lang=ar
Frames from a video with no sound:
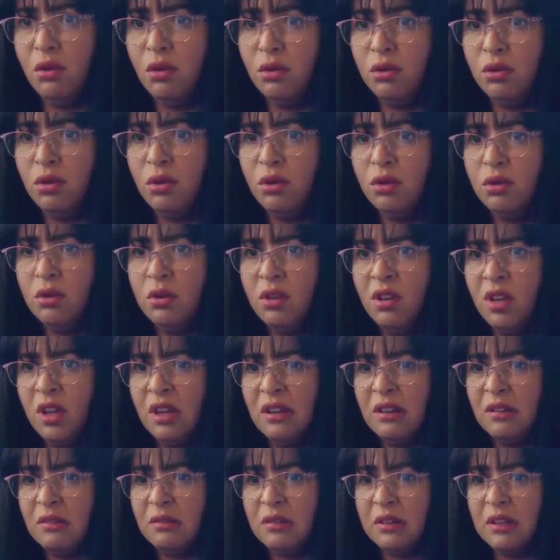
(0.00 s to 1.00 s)
هدهد
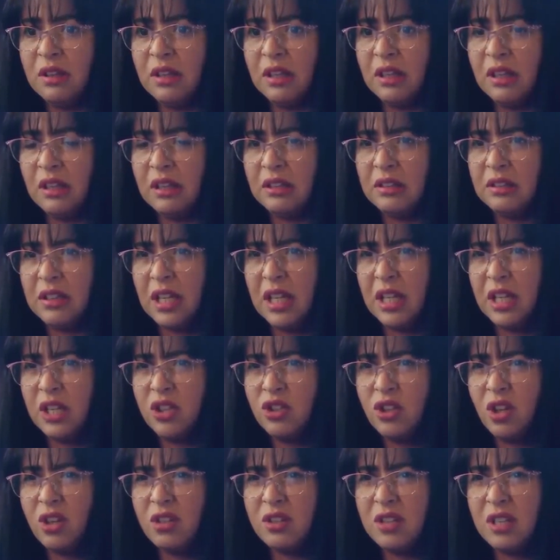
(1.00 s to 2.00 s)
أه، انت
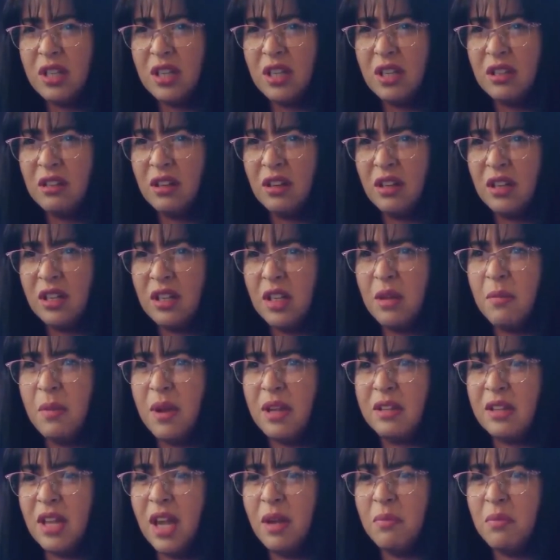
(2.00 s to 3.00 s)
ليه شخصيتك كده
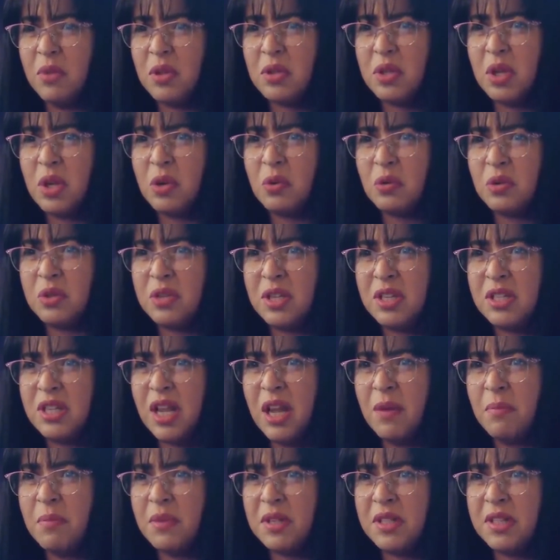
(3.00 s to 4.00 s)
بقت عامله زي
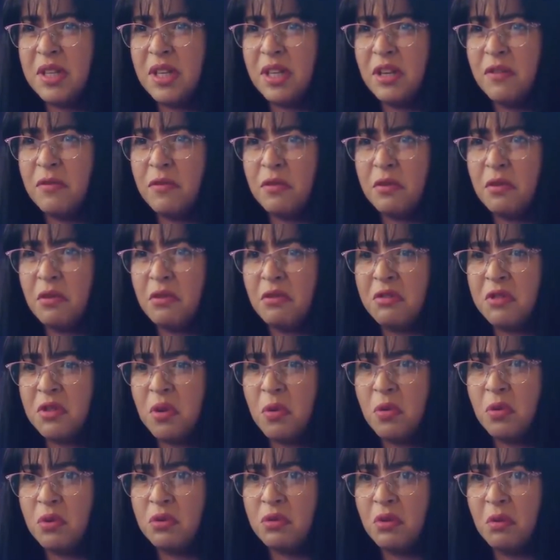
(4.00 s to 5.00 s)
استاذ احمد زكي في
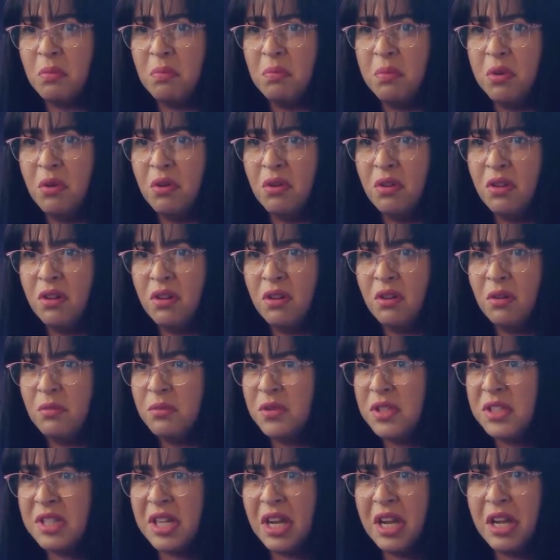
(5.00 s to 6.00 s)
الراقصه والطبال
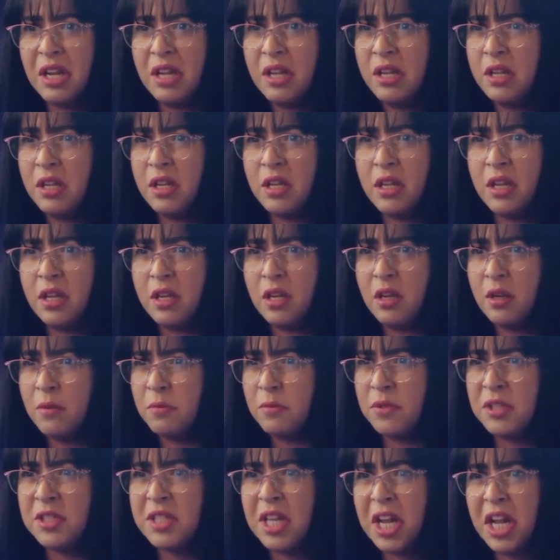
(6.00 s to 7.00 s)
تستغليني ليه
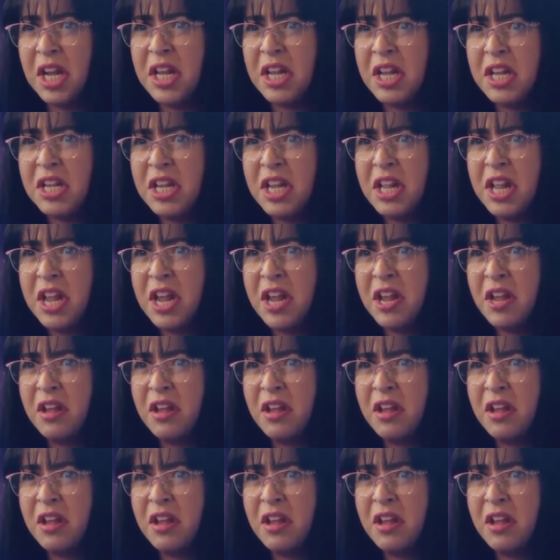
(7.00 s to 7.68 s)
تستغليني